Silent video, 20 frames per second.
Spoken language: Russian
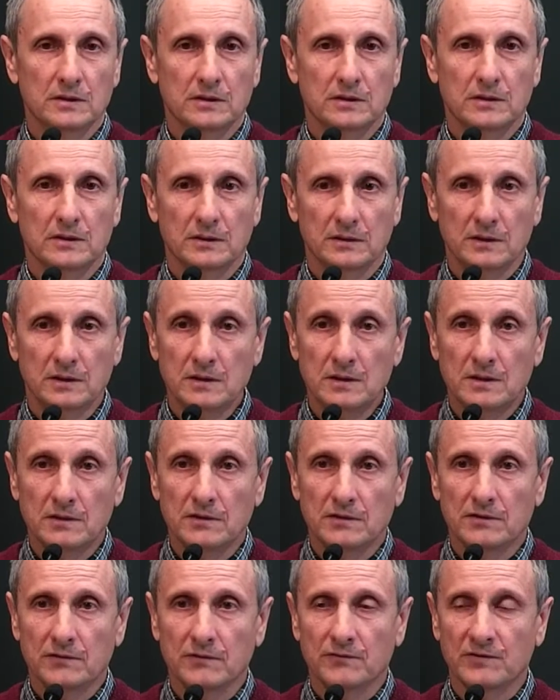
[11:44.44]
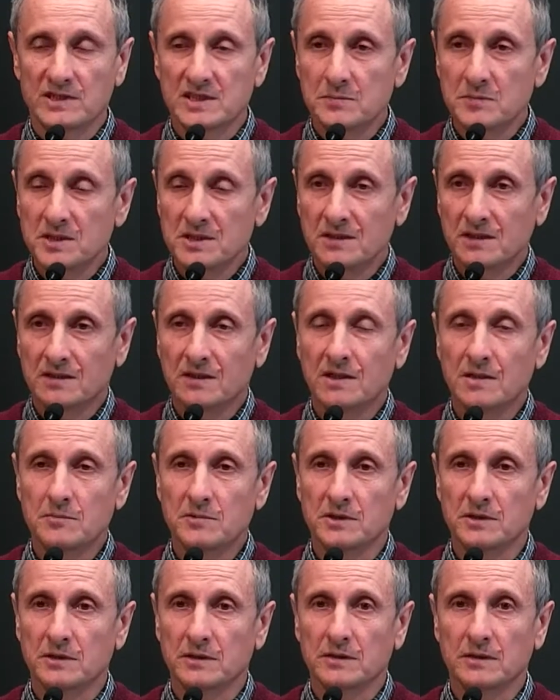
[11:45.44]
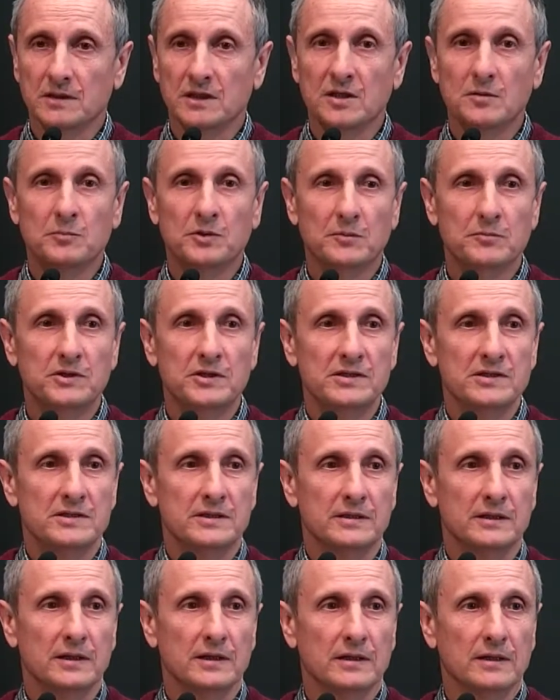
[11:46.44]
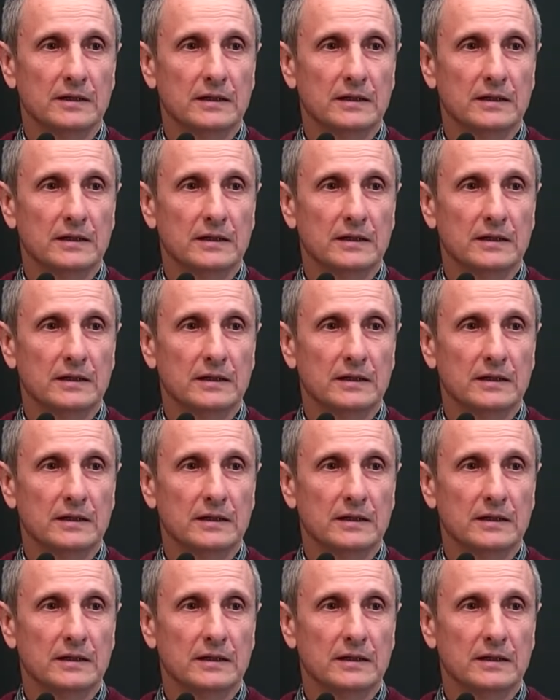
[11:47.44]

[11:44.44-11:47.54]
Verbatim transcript: да, возьмите камни и побейте,